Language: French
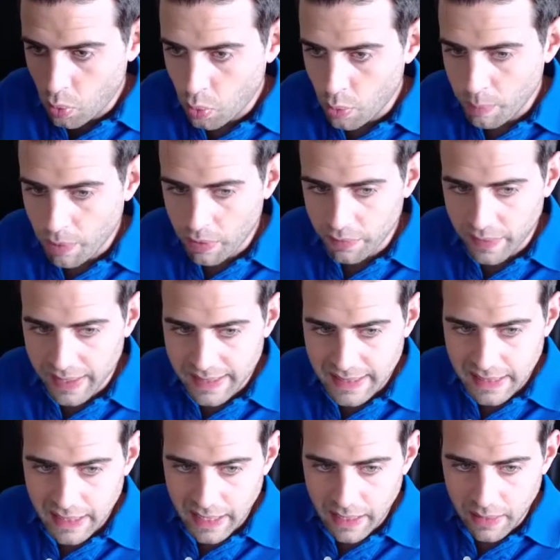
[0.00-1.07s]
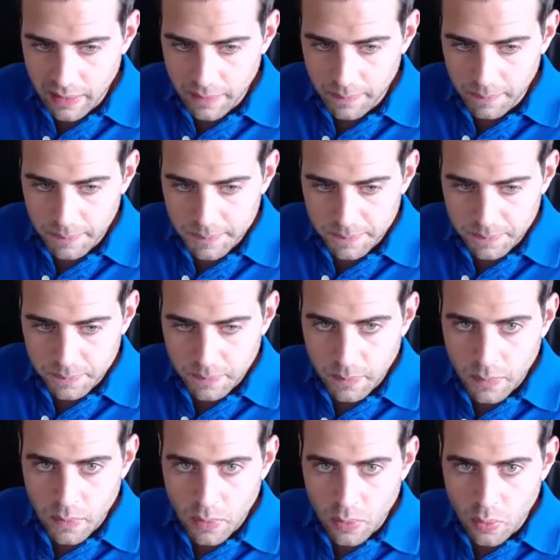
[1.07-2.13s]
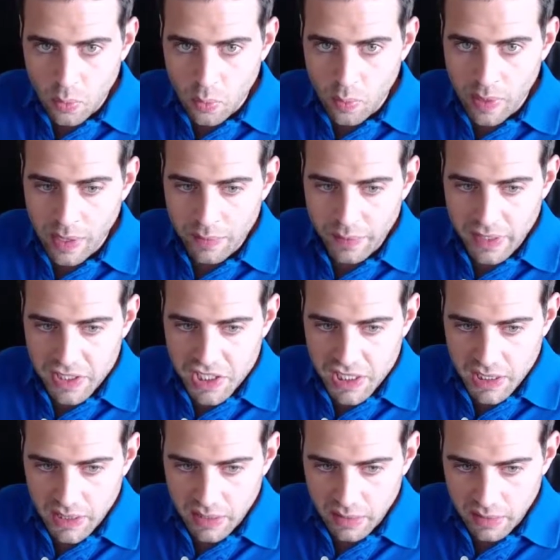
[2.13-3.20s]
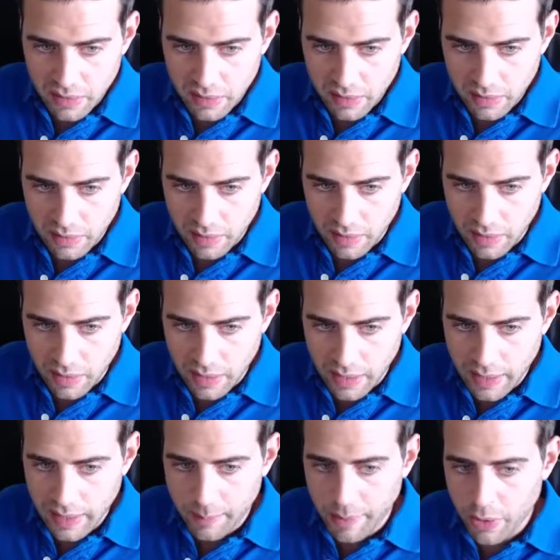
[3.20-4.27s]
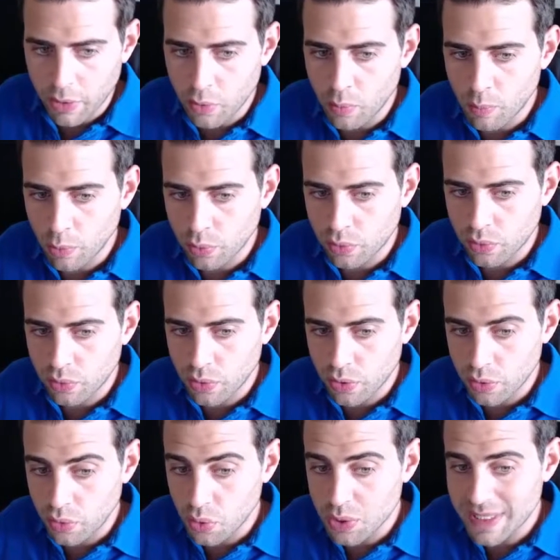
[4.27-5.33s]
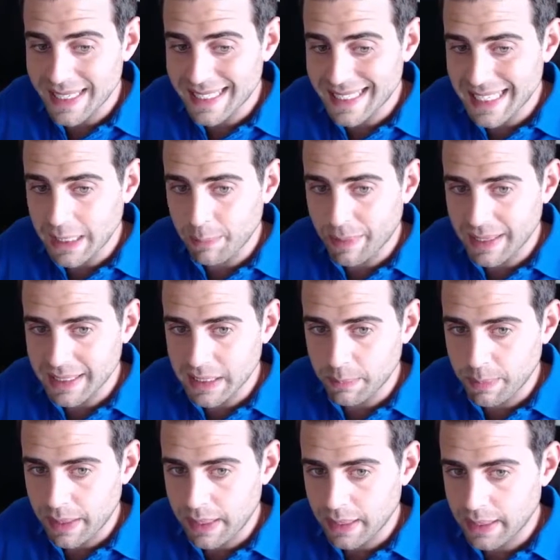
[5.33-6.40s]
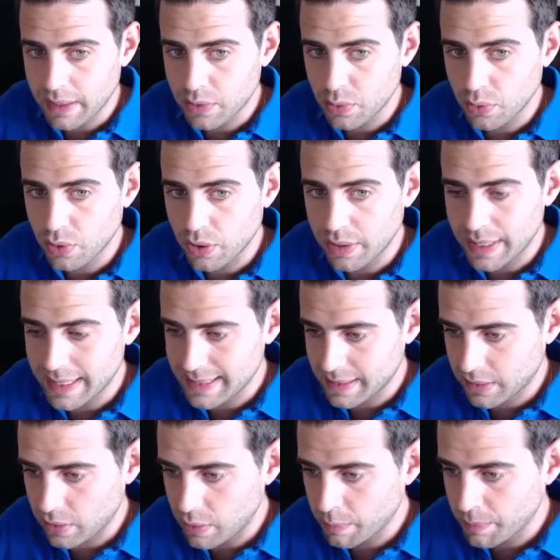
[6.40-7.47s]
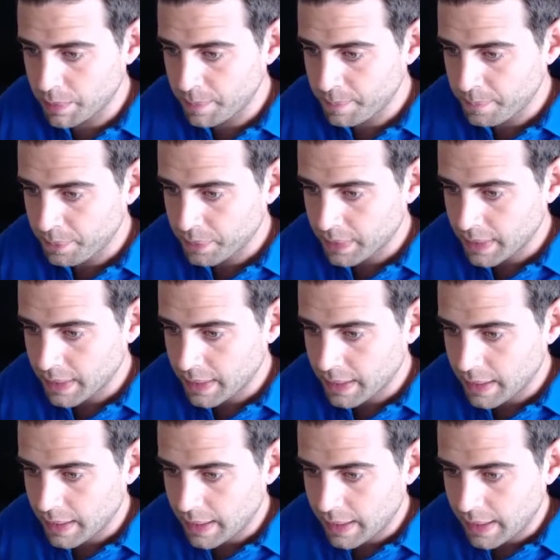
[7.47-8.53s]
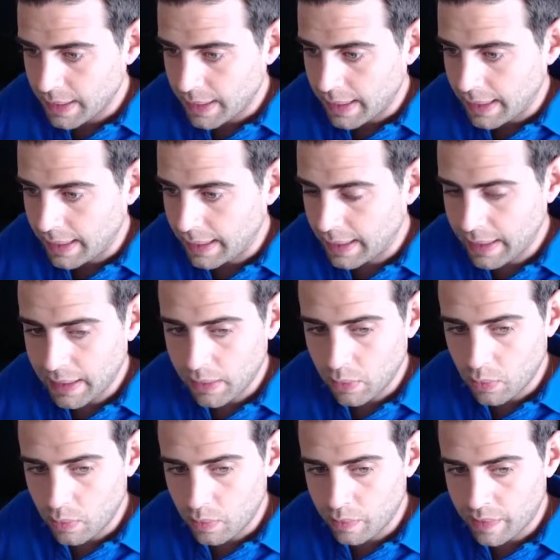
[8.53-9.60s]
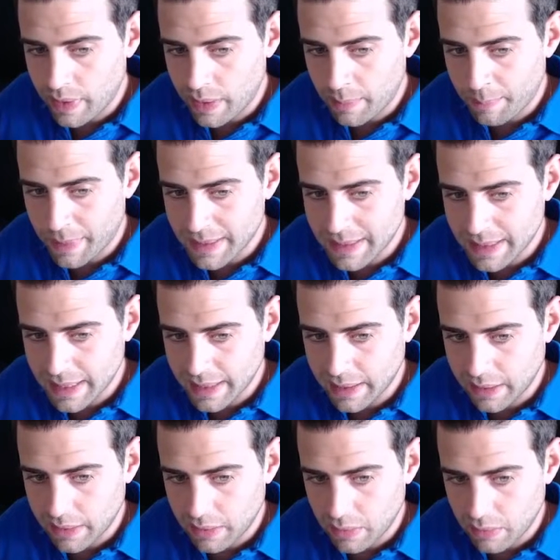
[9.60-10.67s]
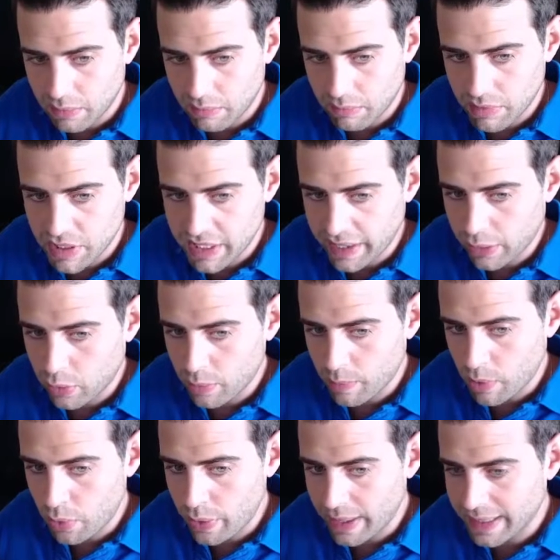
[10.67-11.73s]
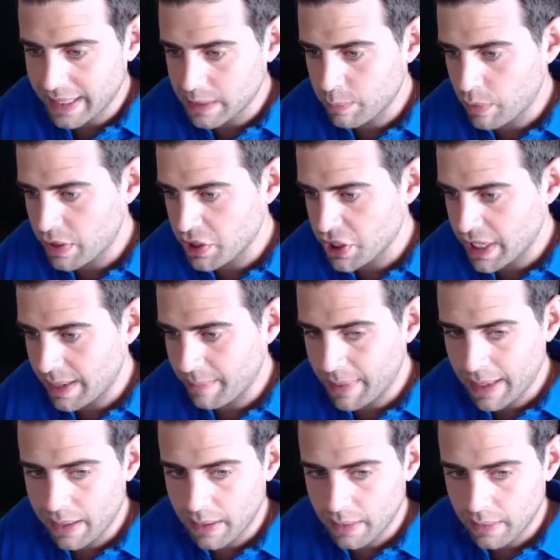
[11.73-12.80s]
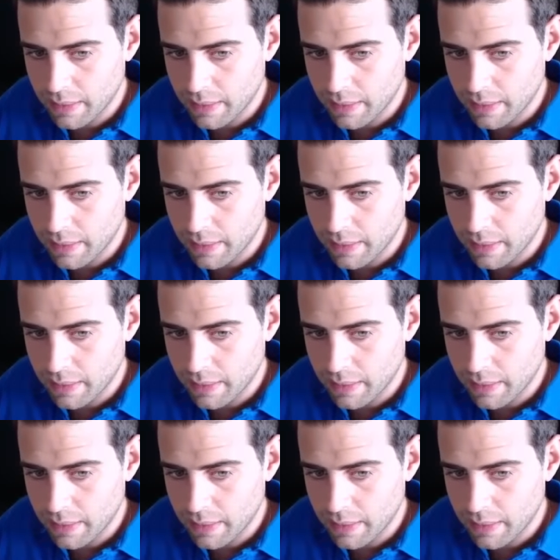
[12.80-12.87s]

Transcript: reprend FileZilla, on rafraîchit, voilà, et maintenant il nous montre notre dossier site principal hein, qui est sur notre desktop. Et on va passer directement le index.html